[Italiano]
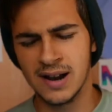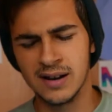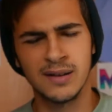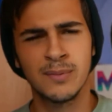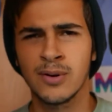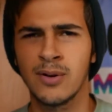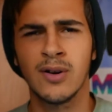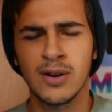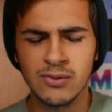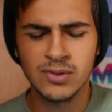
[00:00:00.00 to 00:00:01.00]
strane,
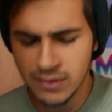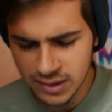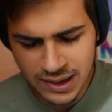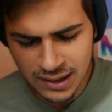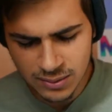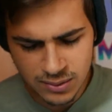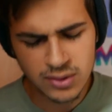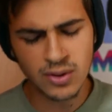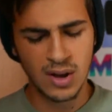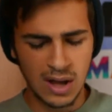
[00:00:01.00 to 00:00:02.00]
però erano
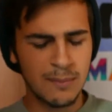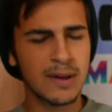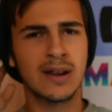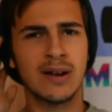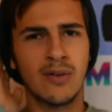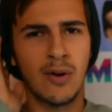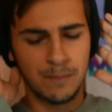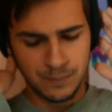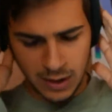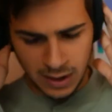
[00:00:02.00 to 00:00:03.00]
divertenti, quindi ho detto perché
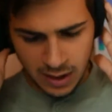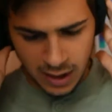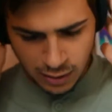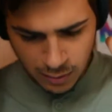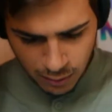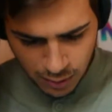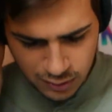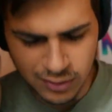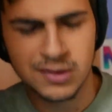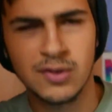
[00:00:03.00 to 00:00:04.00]
no. E
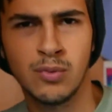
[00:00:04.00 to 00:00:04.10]
dopo quello